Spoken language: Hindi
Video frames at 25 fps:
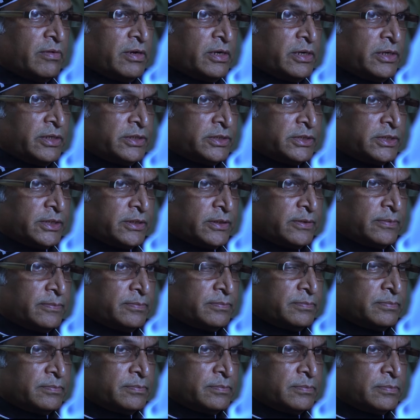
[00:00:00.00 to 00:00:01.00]
अगले
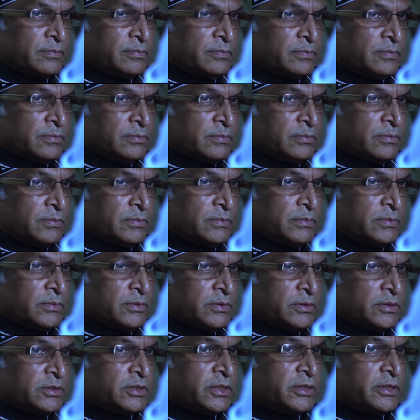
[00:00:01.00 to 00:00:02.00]
शुक्रवार
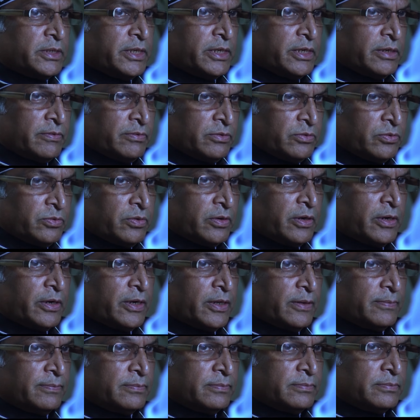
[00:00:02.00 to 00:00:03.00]
सनी को मुझसे
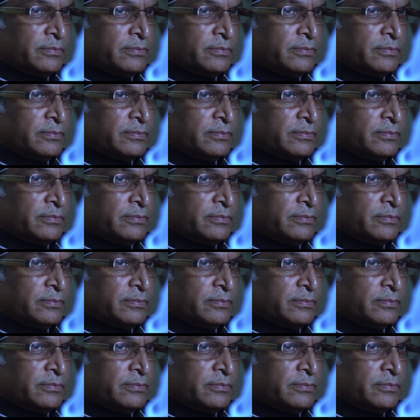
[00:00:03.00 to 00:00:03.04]
मिलना